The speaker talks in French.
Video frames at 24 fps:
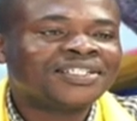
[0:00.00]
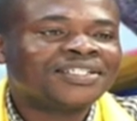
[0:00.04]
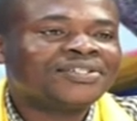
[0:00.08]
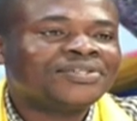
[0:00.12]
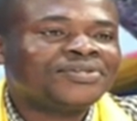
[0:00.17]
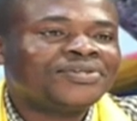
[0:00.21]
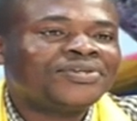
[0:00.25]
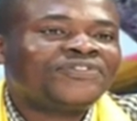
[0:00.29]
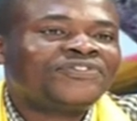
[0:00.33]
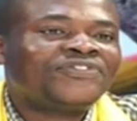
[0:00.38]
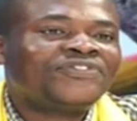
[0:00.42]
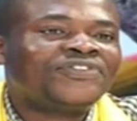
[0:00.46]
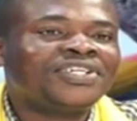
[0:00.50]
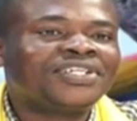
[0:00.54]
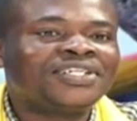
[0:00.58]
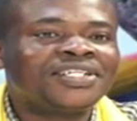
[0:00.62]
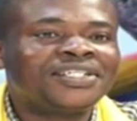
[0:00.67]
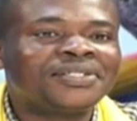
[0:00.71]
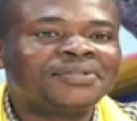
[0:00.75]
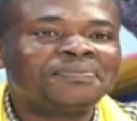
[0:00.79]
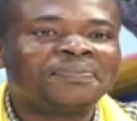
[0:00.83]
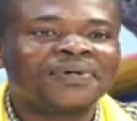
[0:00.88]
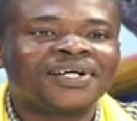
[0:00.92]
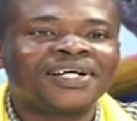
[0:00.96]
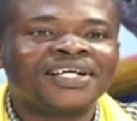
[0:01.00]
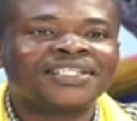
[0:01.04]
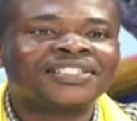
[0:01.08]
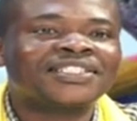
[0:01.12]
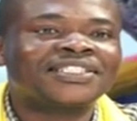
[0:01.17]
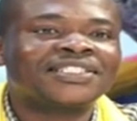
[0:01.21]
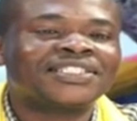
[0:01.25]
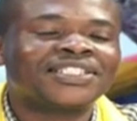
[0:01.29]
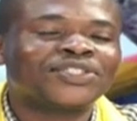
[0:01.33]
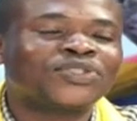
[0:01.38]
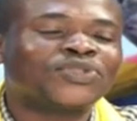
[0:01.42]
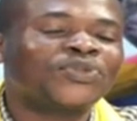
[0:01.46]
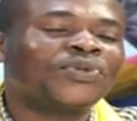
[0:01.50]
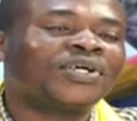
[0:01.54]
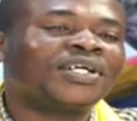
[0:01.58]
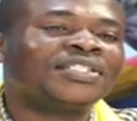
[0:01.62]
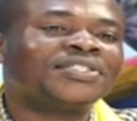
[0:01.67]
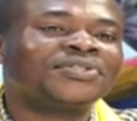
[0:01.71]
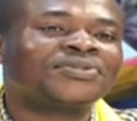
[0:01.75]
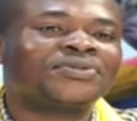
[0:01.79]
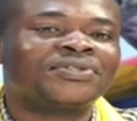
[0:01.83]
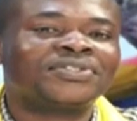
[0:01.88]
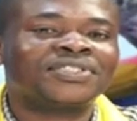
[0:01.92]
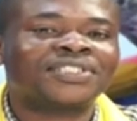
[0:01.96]
le fil libre et qui se sont
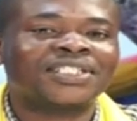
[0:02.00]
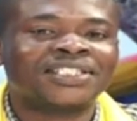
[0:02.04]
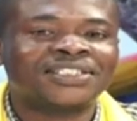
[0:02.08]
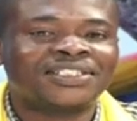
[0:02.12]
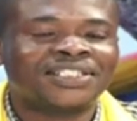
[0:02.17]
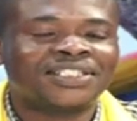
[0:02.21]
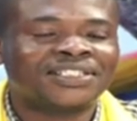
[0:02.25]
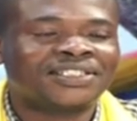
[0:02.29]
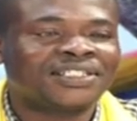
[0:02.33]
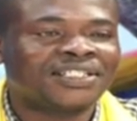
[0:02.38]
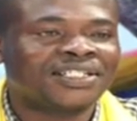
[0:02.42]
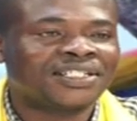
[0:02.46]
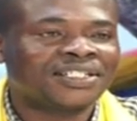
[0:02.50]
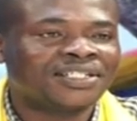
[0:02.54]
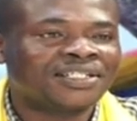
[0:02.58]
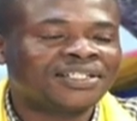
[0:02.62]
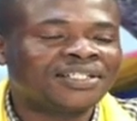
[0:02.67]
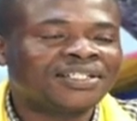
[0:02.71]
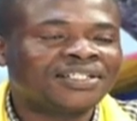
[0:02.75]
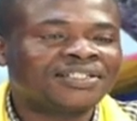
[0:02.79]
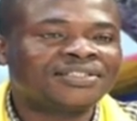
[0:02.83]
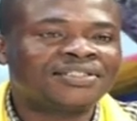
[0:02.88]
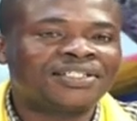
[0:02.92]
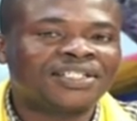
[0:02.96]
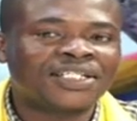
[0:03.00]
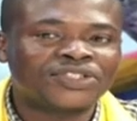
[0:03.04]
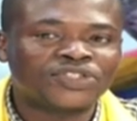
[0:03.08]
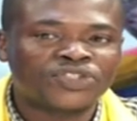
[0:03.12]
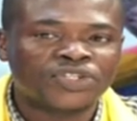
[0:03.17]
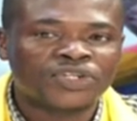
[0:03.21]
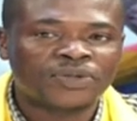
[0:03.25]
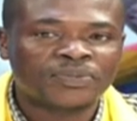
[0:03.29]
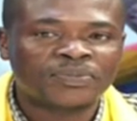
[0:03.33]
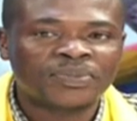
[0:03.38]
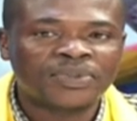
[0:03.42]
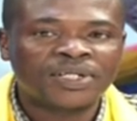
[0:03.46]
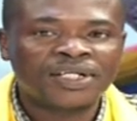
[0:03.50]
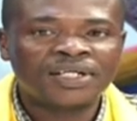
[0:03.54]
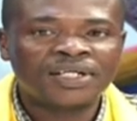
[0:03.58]
rendus compte que c'était des hommes.